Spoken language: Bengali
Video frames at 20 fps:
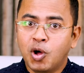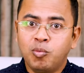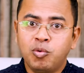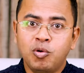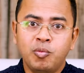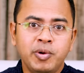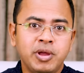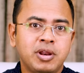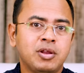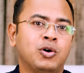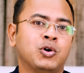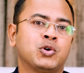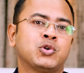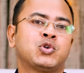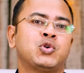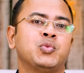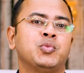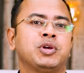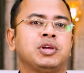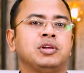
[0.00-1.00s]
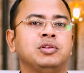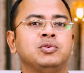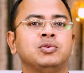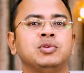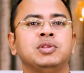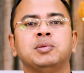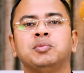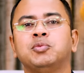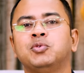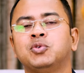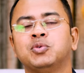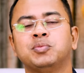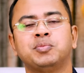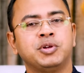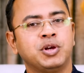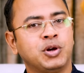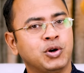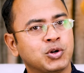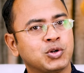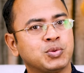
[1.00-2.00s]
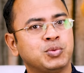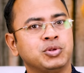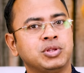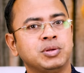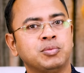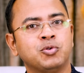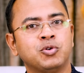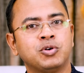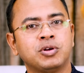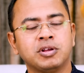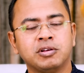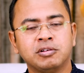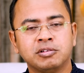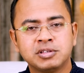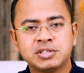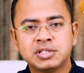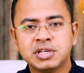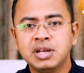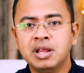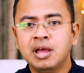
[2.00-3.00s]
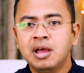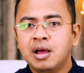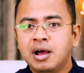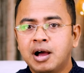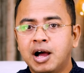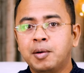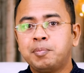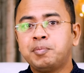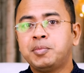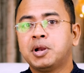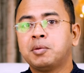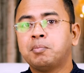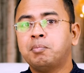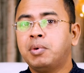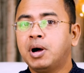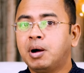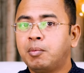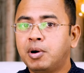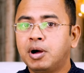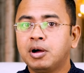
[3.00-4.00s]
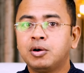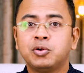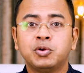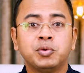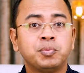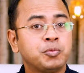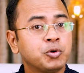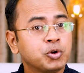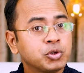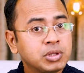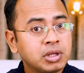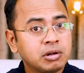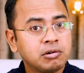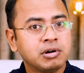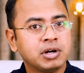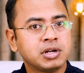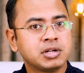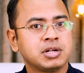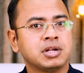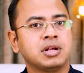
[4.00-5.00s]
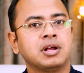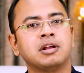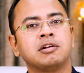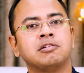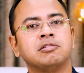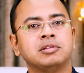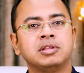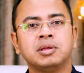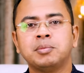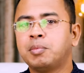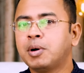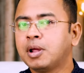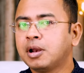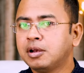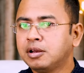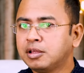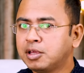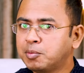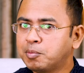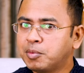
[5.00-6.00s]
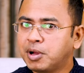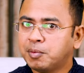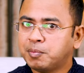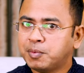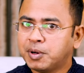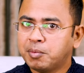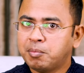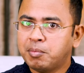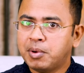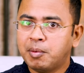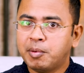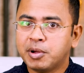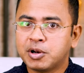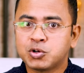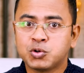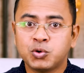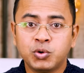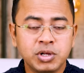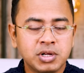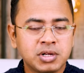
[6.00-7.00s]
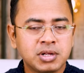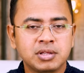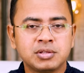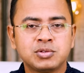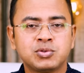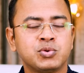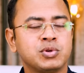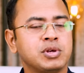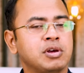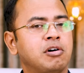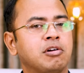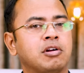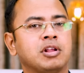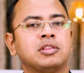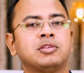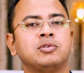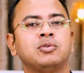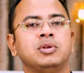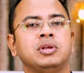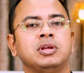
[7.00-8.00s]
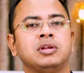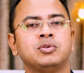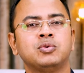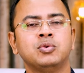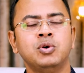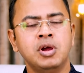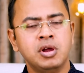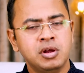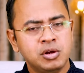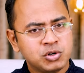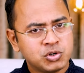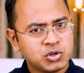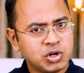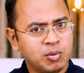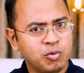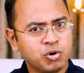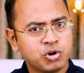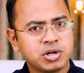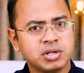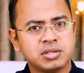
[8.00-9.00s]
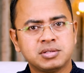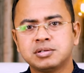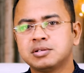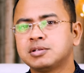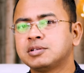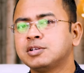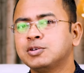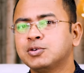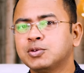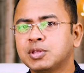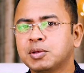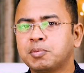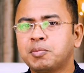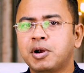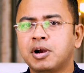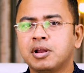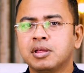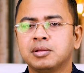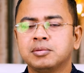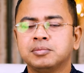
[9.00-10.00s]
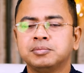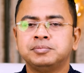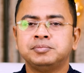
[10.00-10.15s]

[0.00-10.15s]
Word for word: নবমের অষ্টমে কিন্তু দেবগুরু বৃহস্পতি বক্রী হচ্ছেন আপনার বাবা কোনো প্রতারণার শিকার হতে পারেন কিংবা আপনার বাবার শরীর স্বাস্থ্য নিয়ে হঠাৎ করে একটু সমস্যা সৃষ্টি হতে পারে